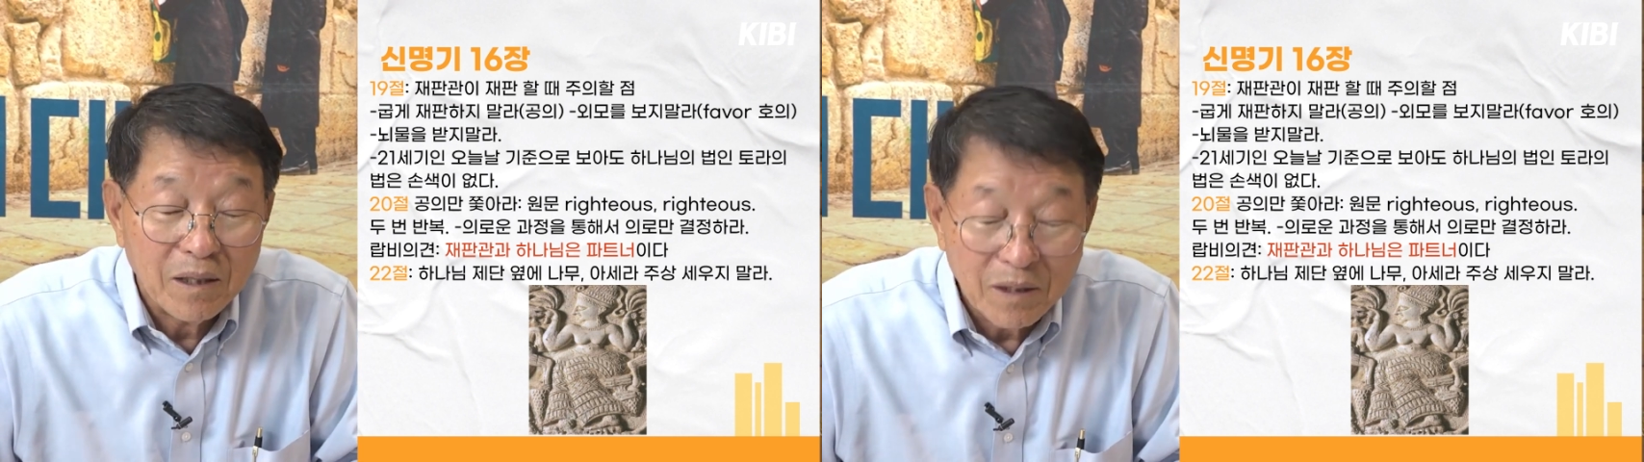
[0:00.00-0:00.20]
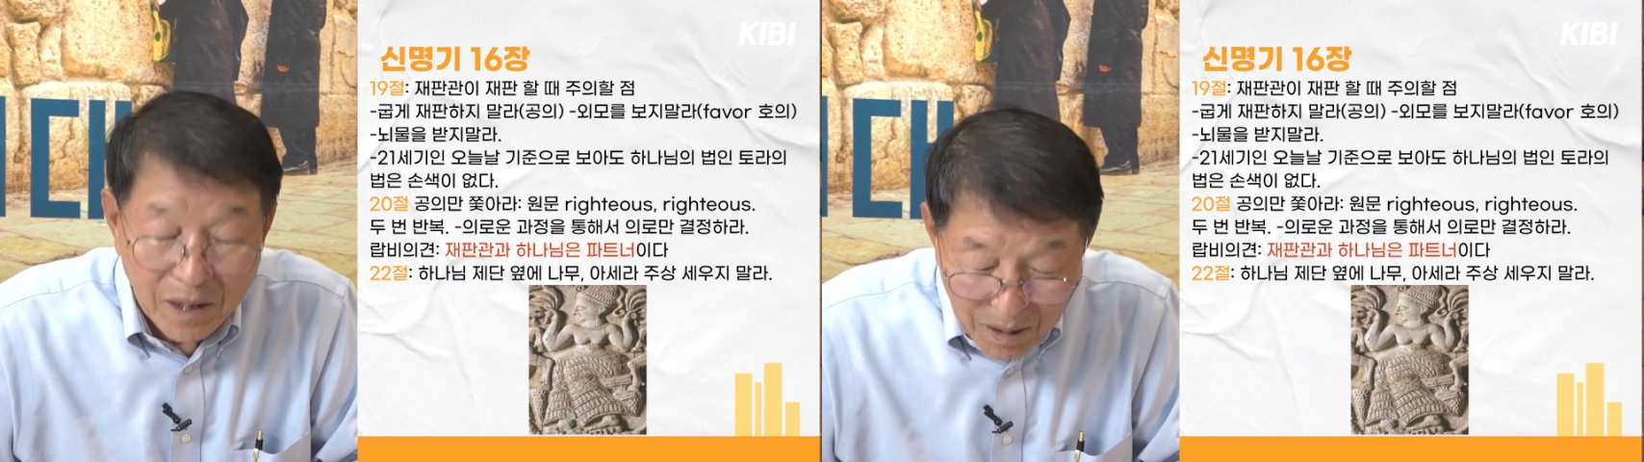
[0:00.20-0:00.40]

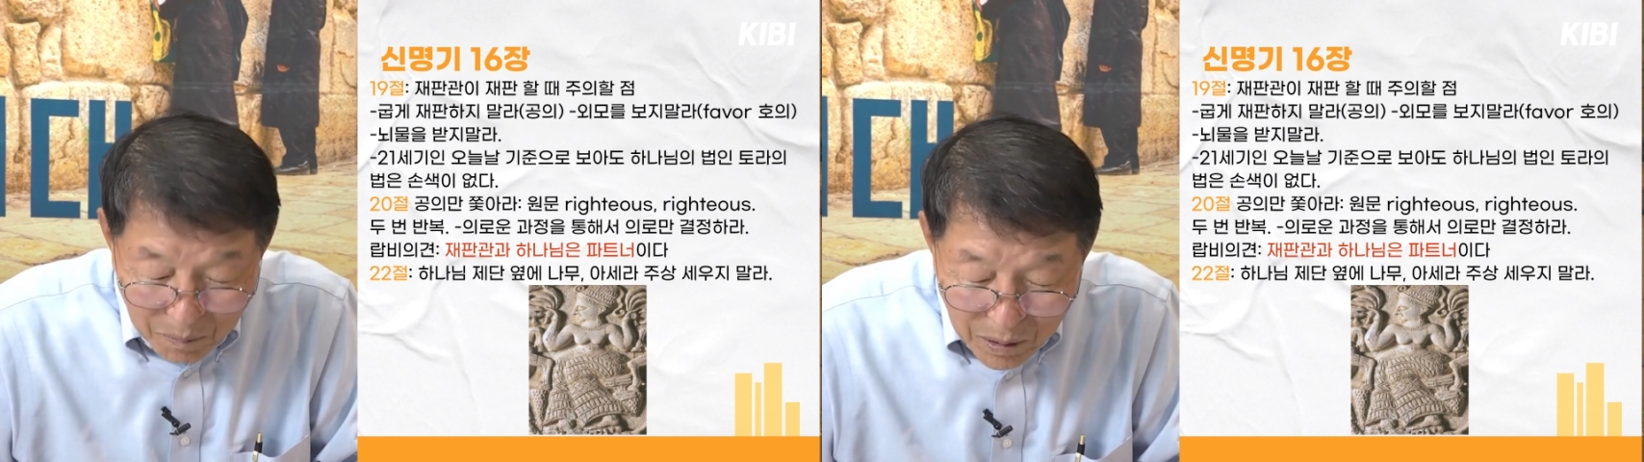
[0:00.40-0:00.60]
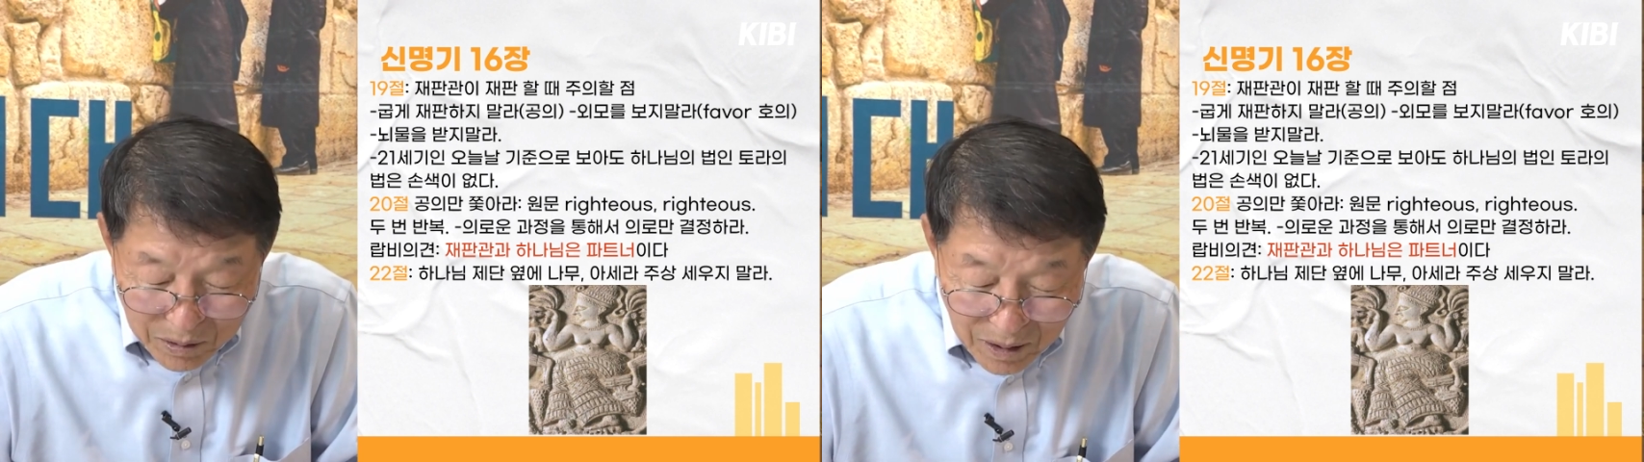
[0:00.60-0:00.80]

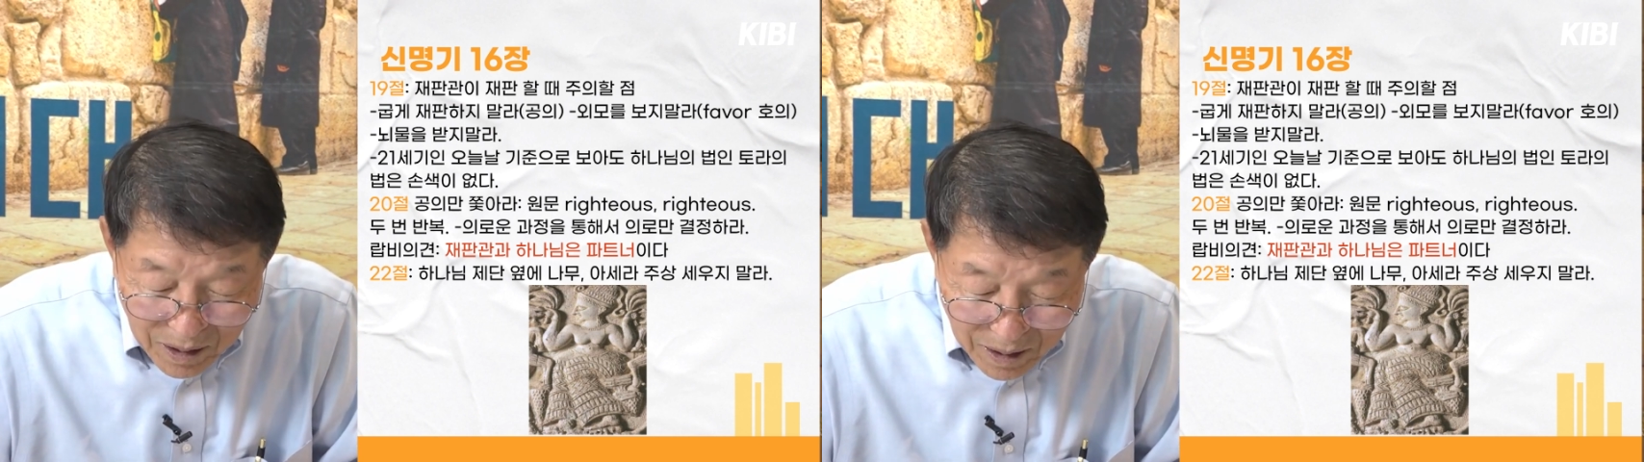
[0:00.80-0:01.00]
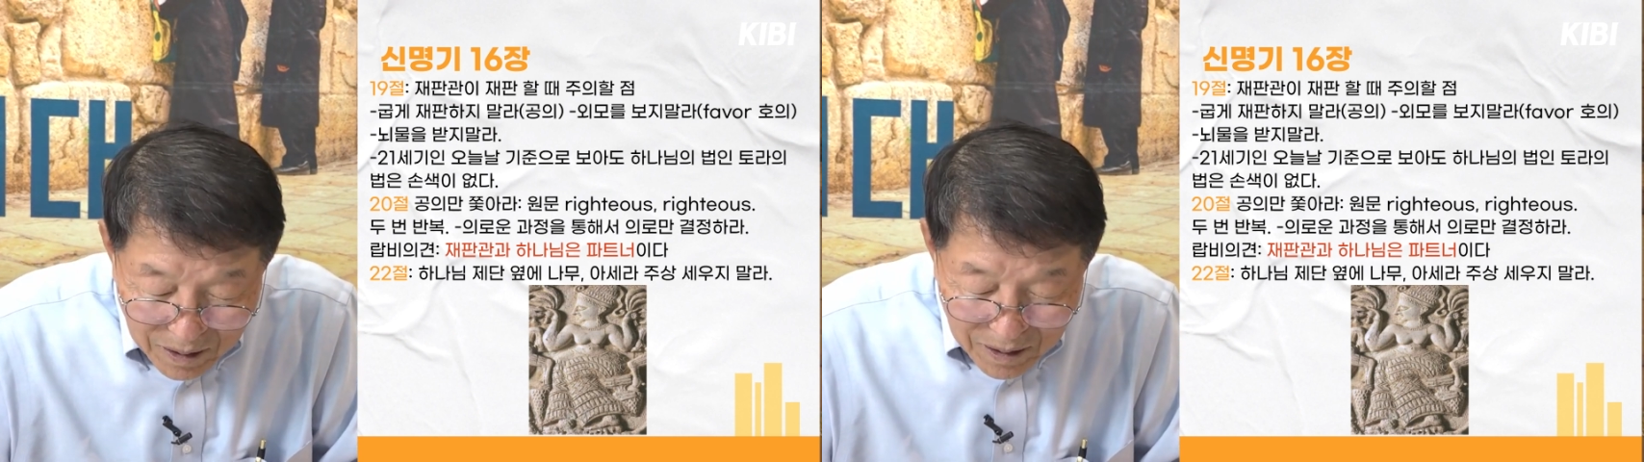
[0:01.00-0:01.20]
이렇게
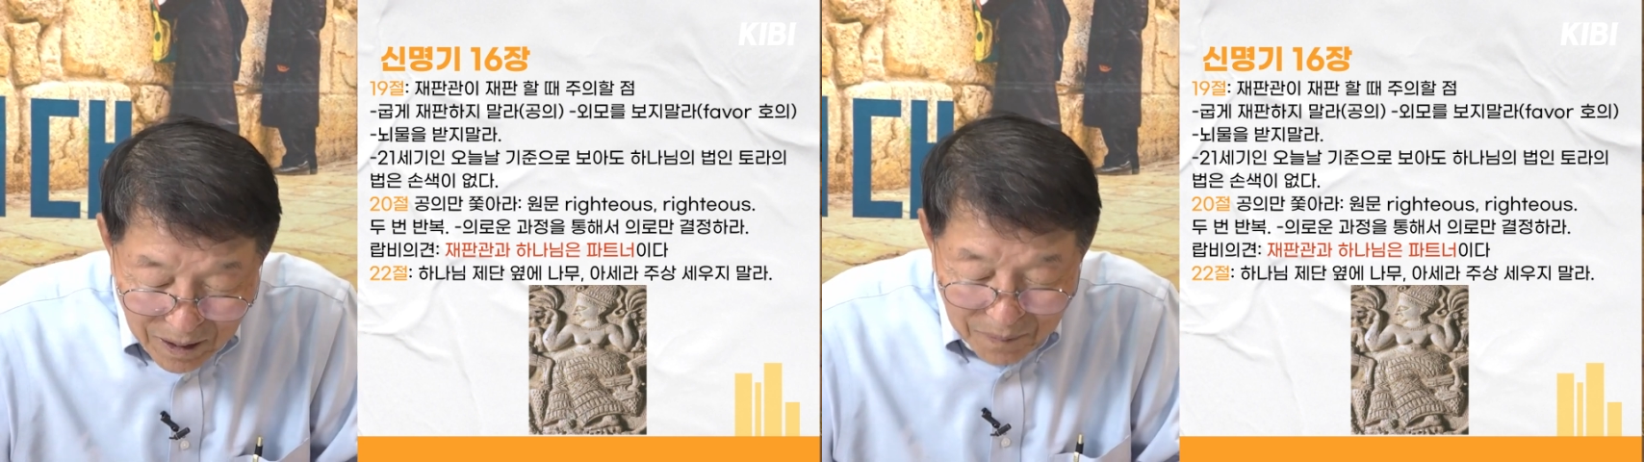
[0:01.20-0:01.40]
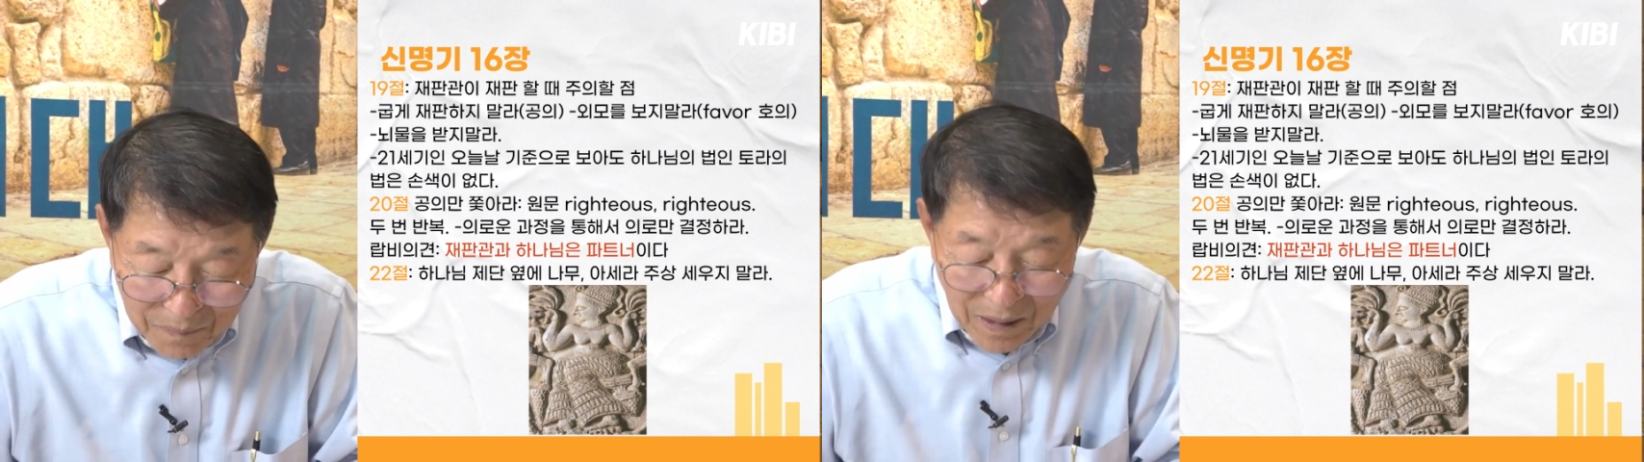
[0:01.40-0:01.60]
번역을
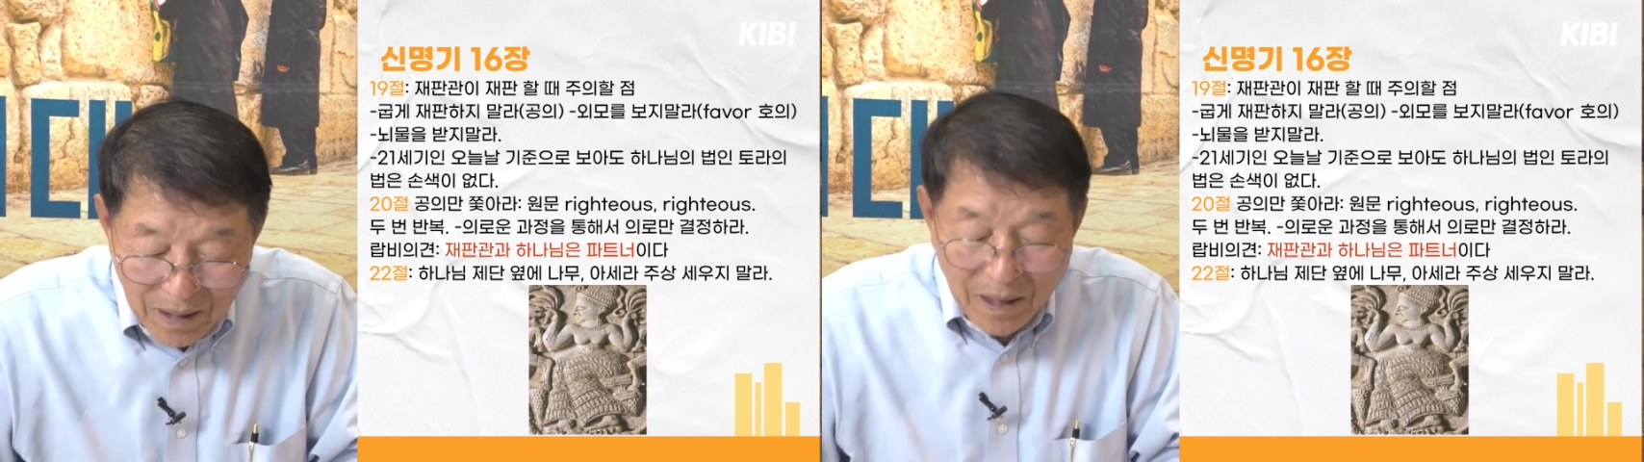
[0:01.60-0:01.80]
했는데